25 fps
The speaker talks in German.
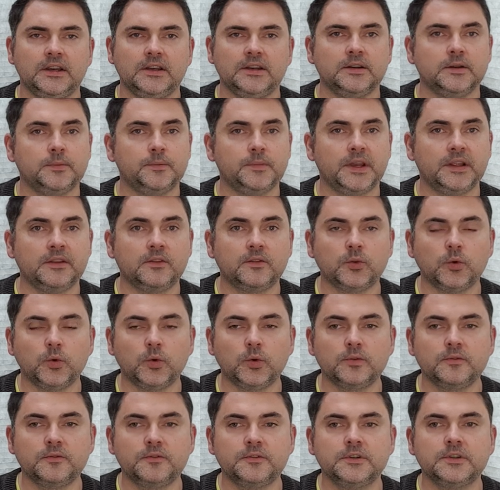ähm,
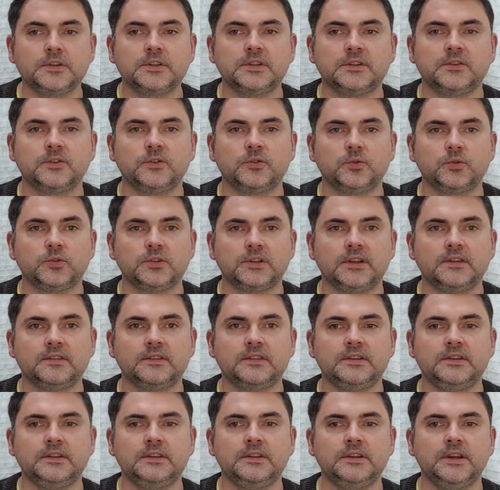entzogen wird, so
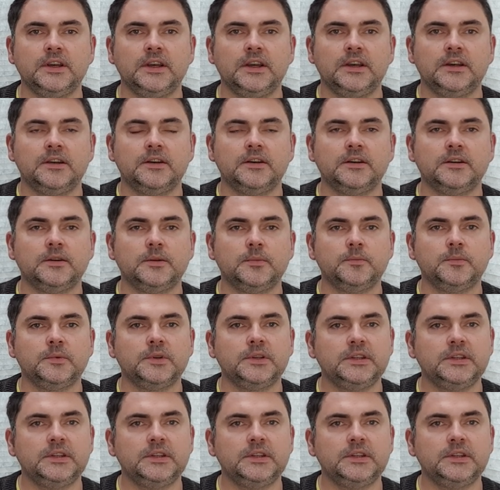dass sie ähm,